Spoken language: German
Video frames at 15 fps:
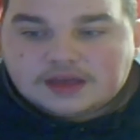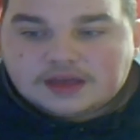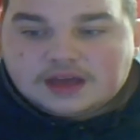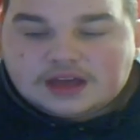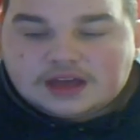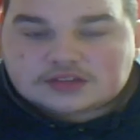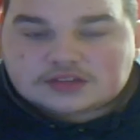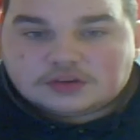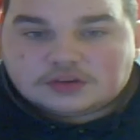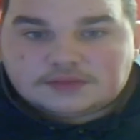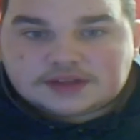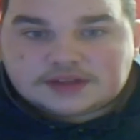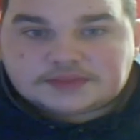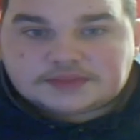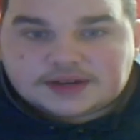Es kommt
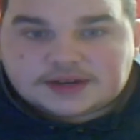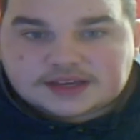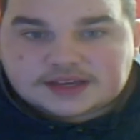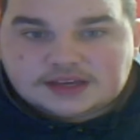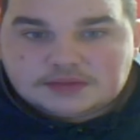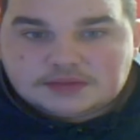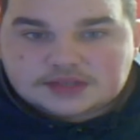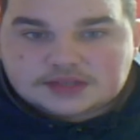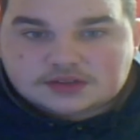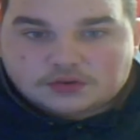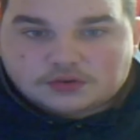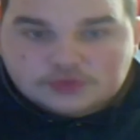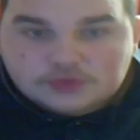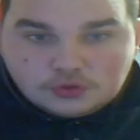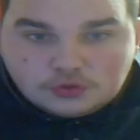manchmal regelmäßig
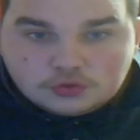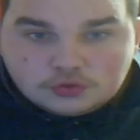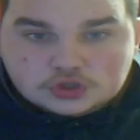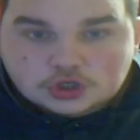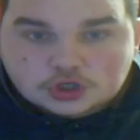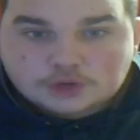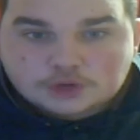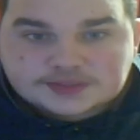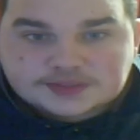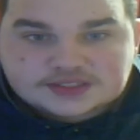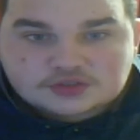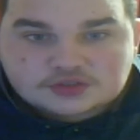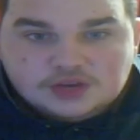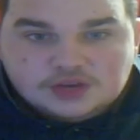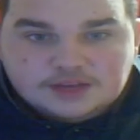auf
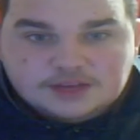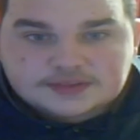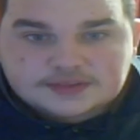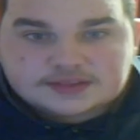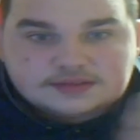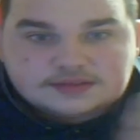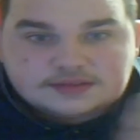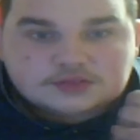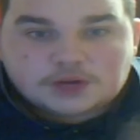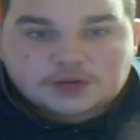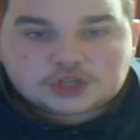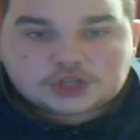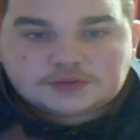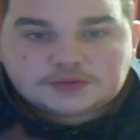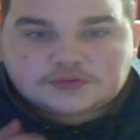YouTube-Streams, zum
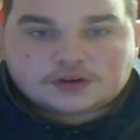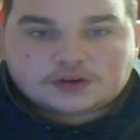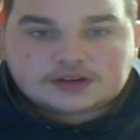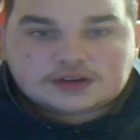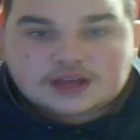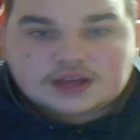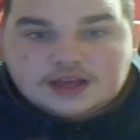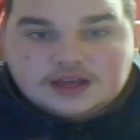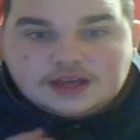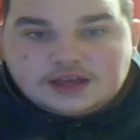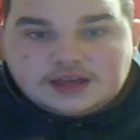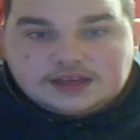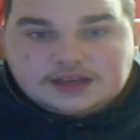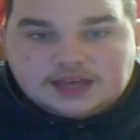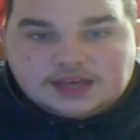Beispiel von
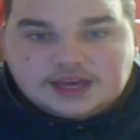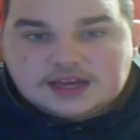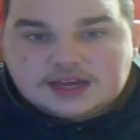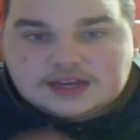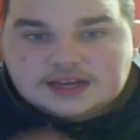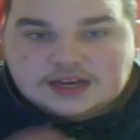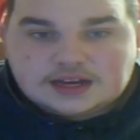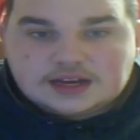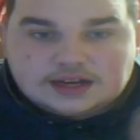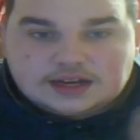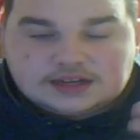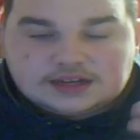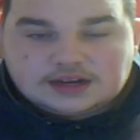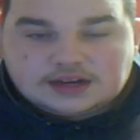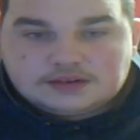
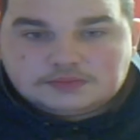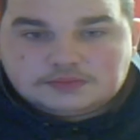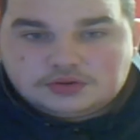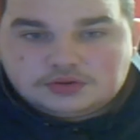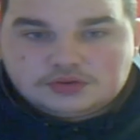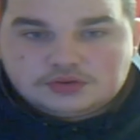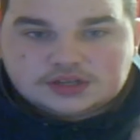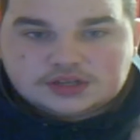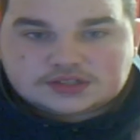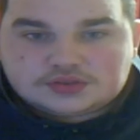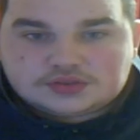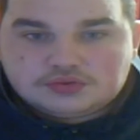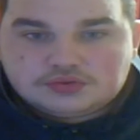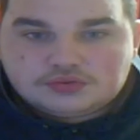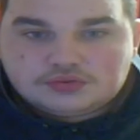Kilian,
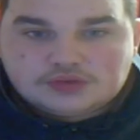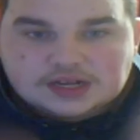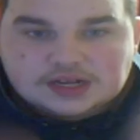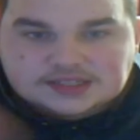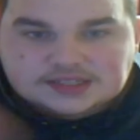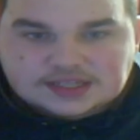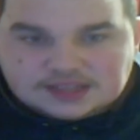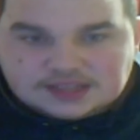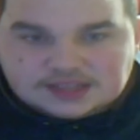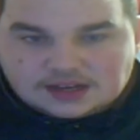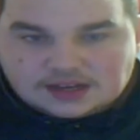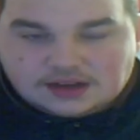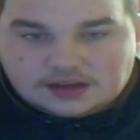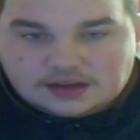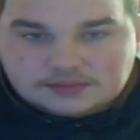BlueX2
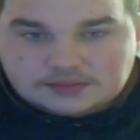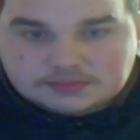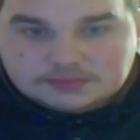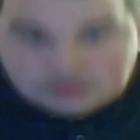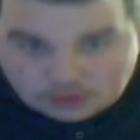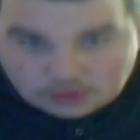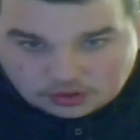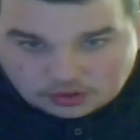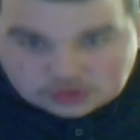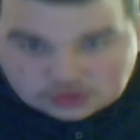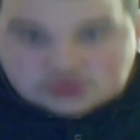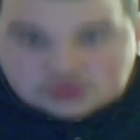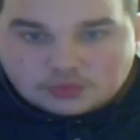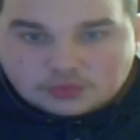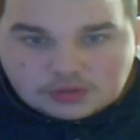etc. und
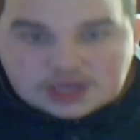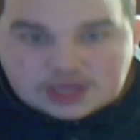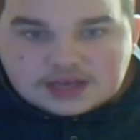so.